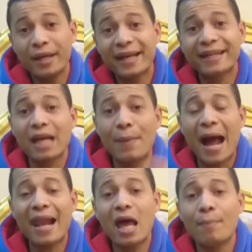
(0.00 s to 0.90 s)
بيركب
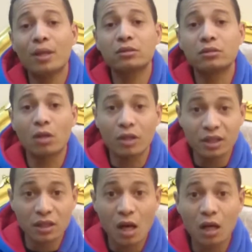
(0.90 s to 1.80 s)
على
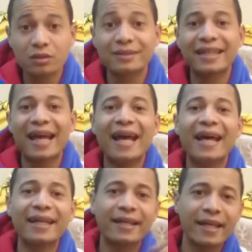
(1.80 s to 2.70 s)
بطاريات
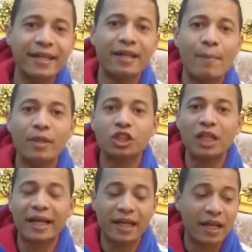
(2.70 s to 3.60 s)
خارجيه مش
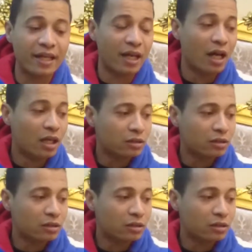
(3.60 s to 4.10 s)
داخليه